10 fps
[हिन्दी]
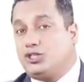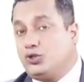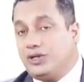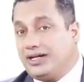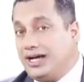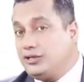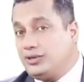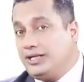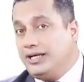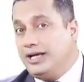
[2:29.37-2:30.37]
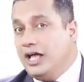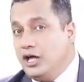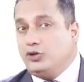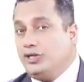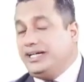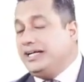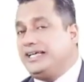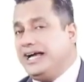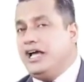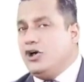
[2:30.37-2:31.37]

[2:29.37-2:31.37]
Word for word: बच्चों की क्लास होती है तो दिक्कत क्या है